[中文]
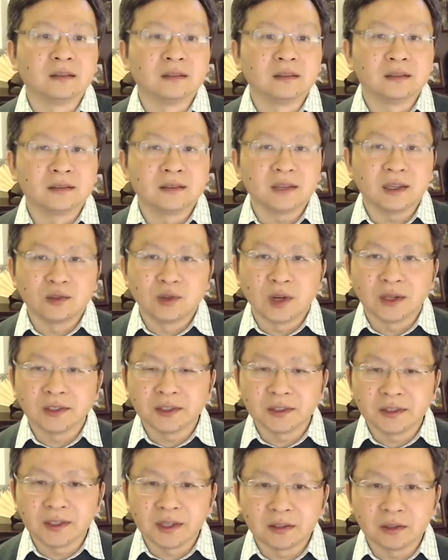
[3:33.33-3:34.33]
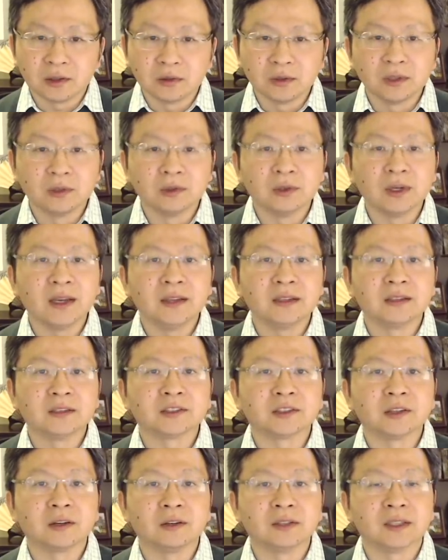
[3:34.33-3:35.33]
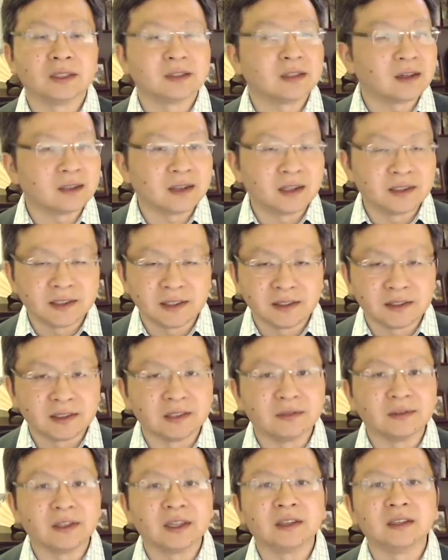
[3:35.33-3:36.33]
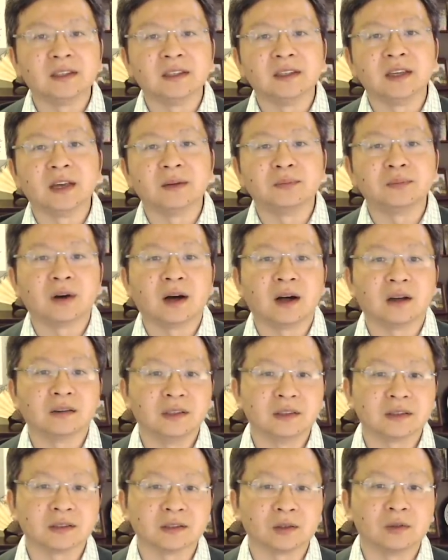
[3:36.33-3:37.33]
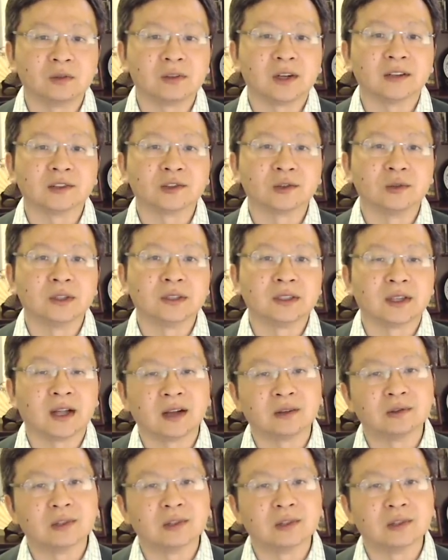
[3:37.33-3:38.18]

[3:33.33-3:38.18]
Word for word: 在全世界都流泪的时候呢，当然这几位也不好意思公然说啊，